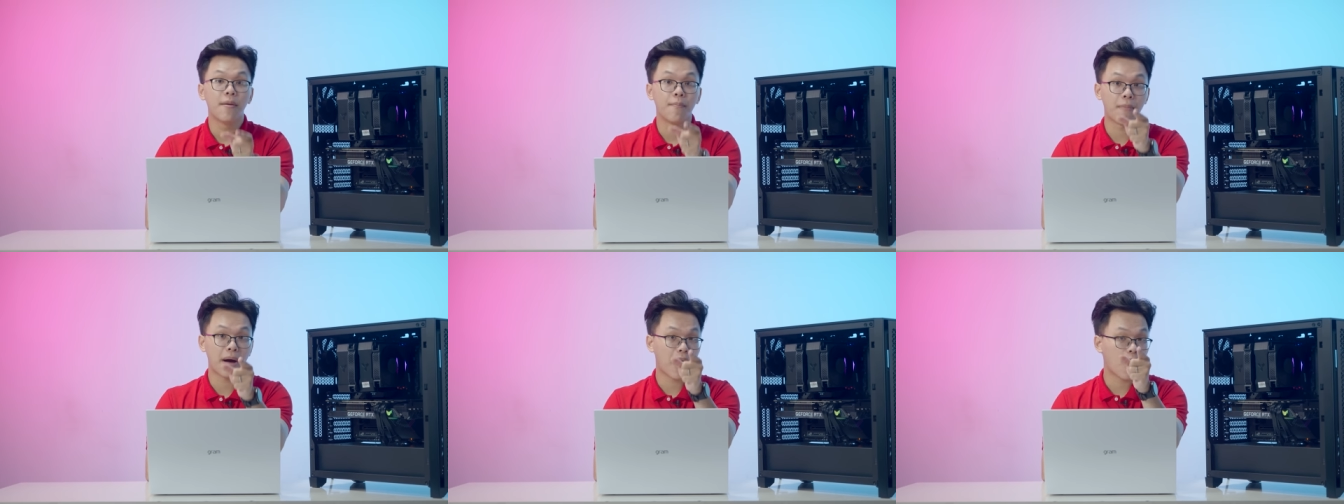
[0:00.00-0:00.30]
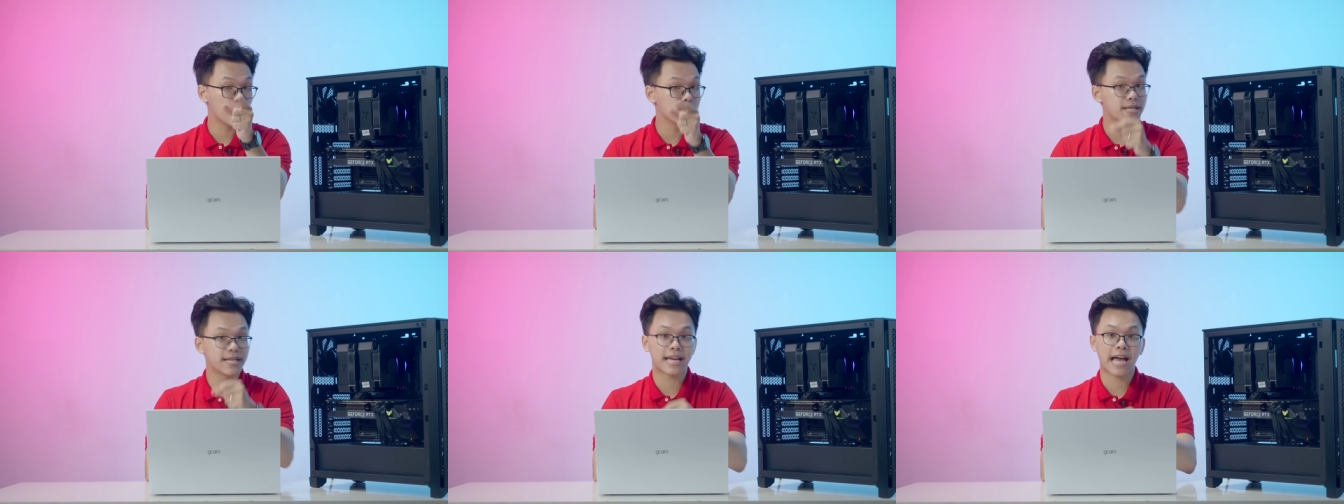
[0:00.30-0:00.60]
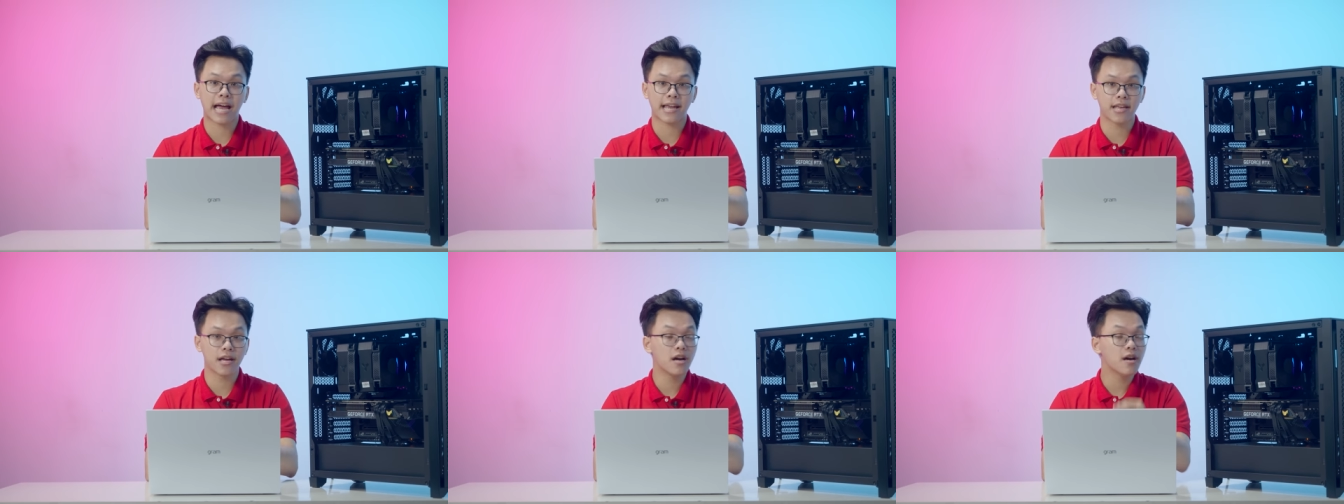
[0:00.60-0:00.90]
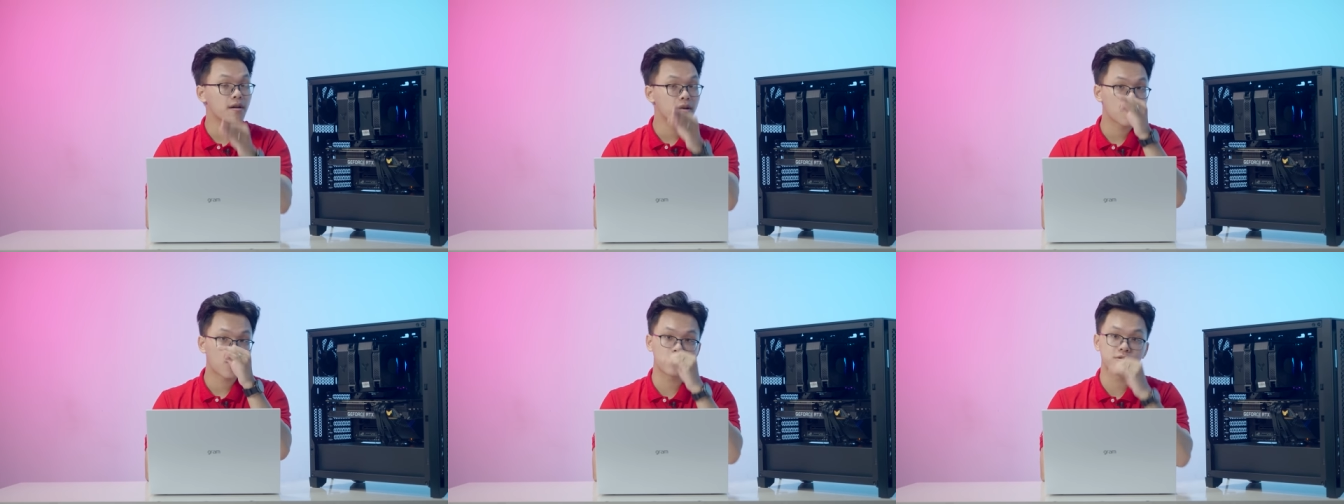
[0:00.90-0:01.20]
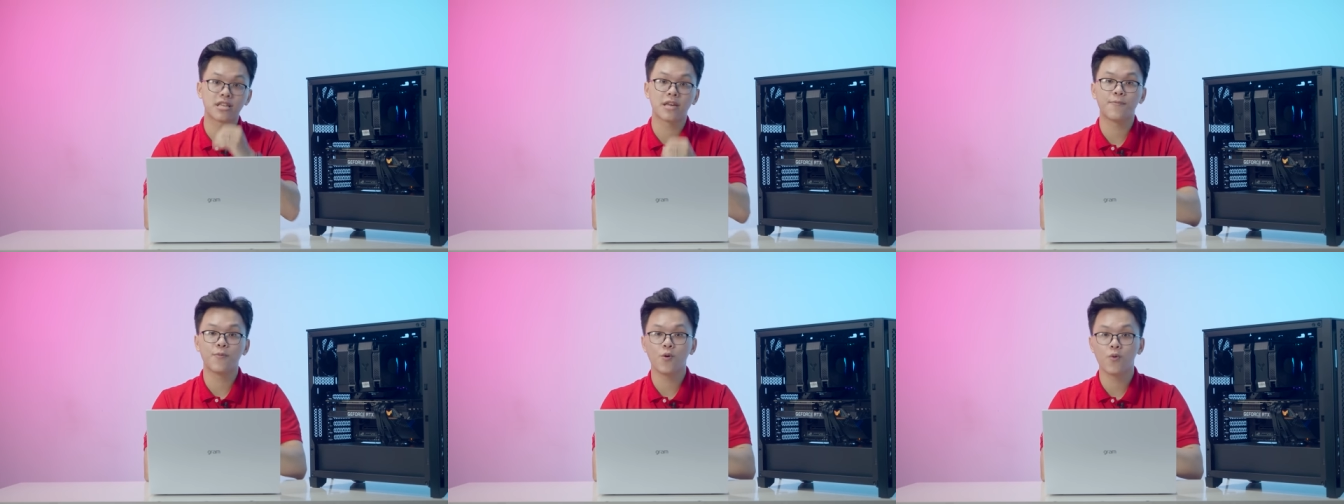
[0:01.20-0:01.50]
mà không chỉ card nhá,
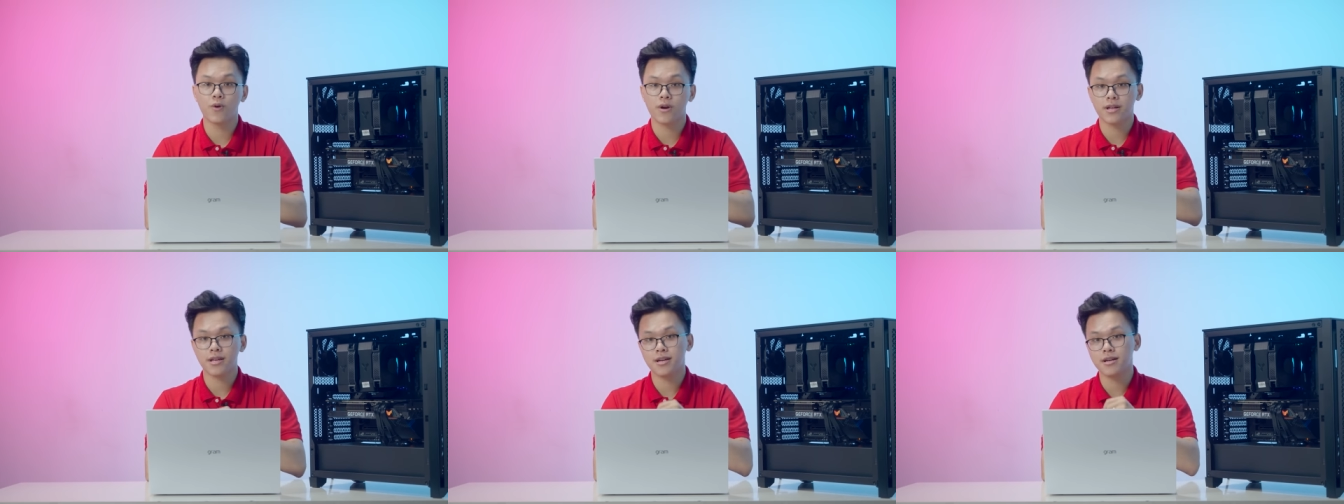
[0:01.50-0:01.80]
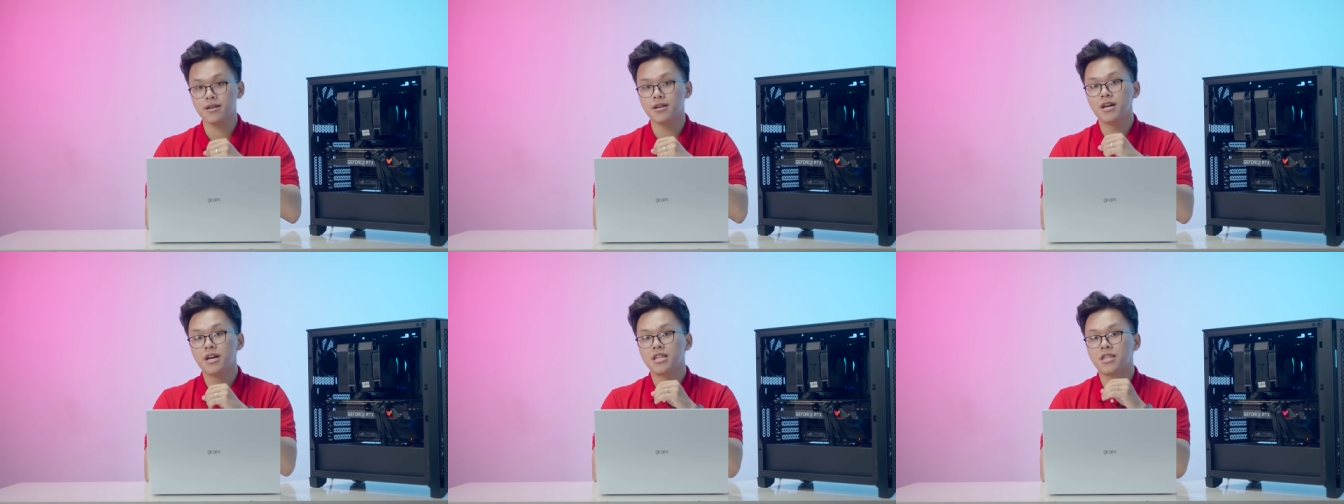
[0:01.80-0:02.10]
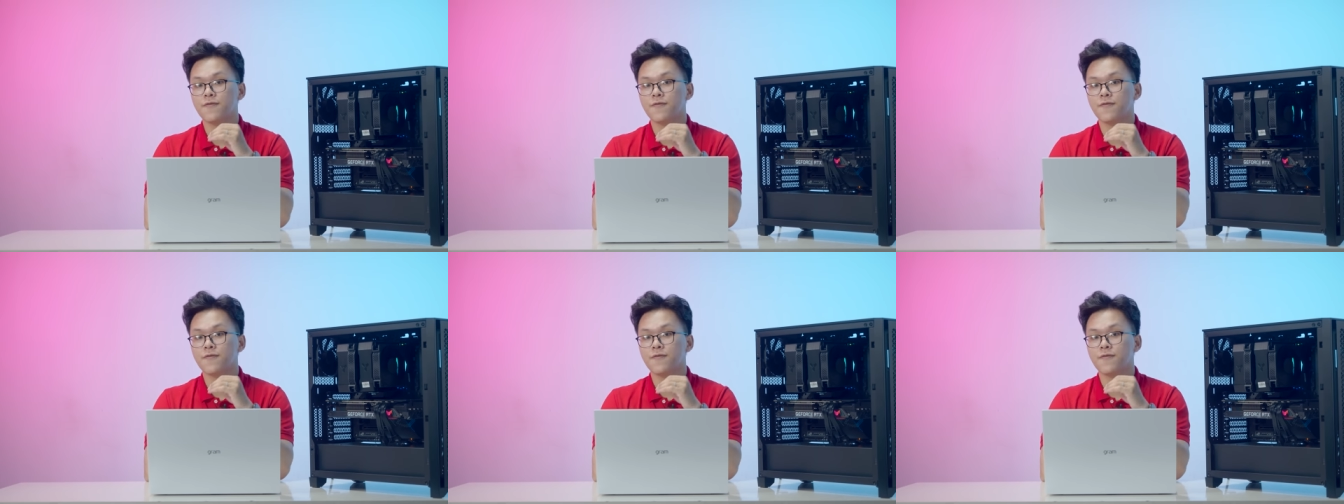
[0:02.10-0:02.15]
còn xê pê u nữa nhá.